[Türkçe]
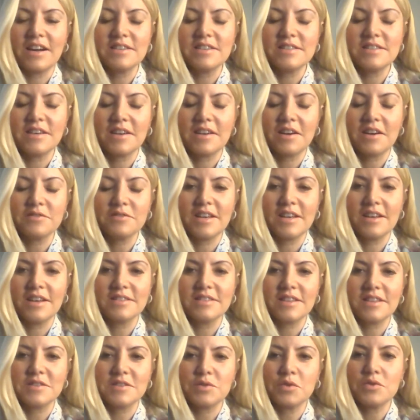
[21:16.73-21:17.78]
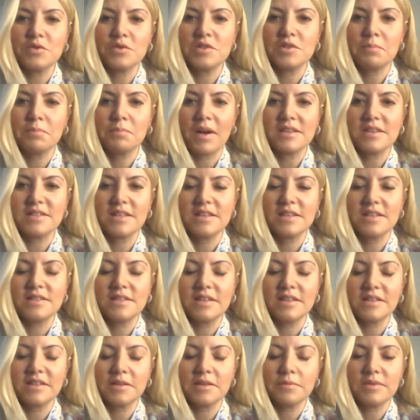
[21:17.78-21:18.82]
Diğer taraftan az evet. önce
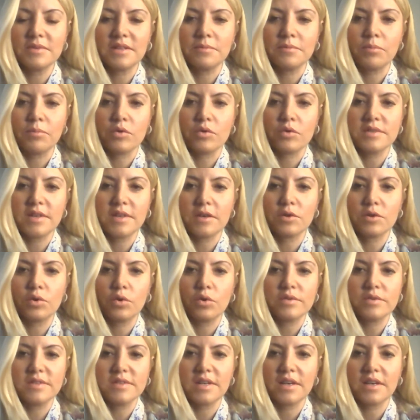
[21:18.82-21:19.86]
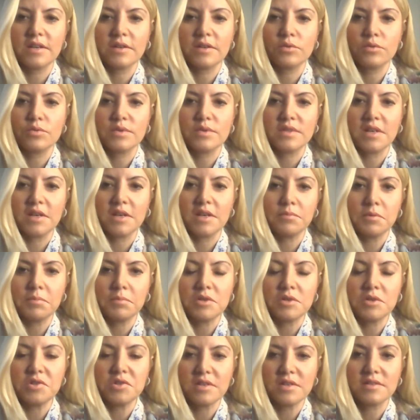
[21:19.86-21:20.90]
bahsettiğin gibi de Borsa Kote
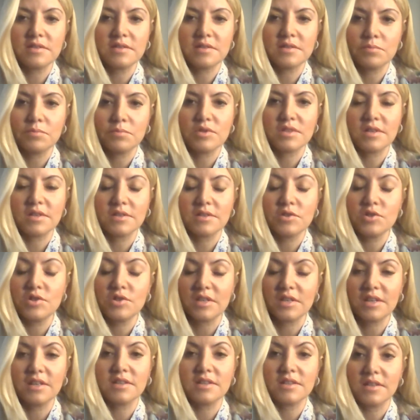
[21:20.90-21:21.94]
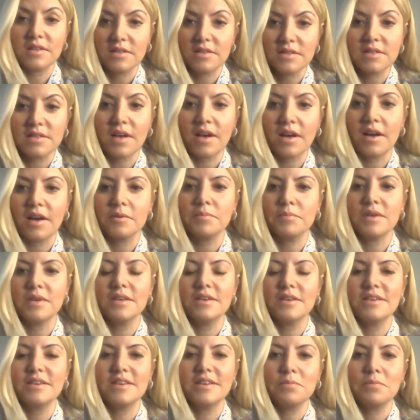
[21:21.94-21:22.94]
%25'i yatırımcıların, şirketlerin sahibi.